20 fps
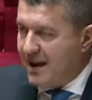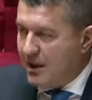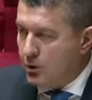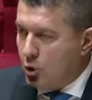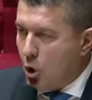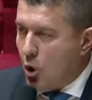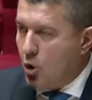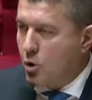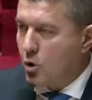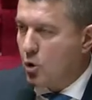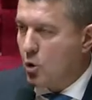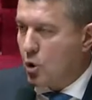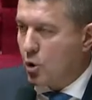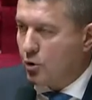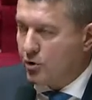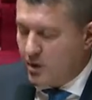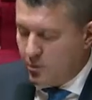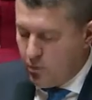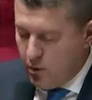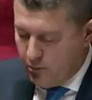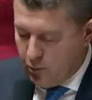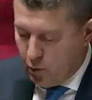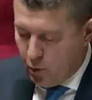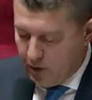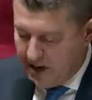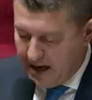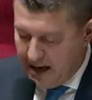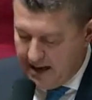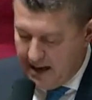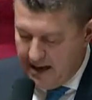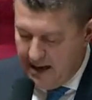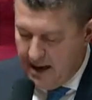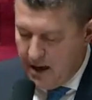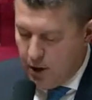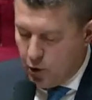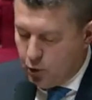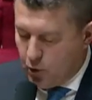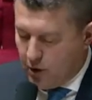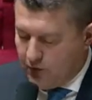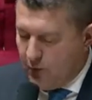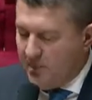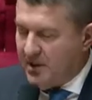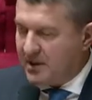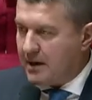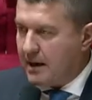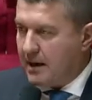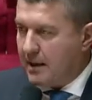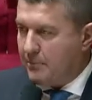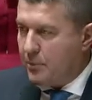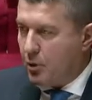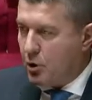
et donc le contribuable local, doivent mettre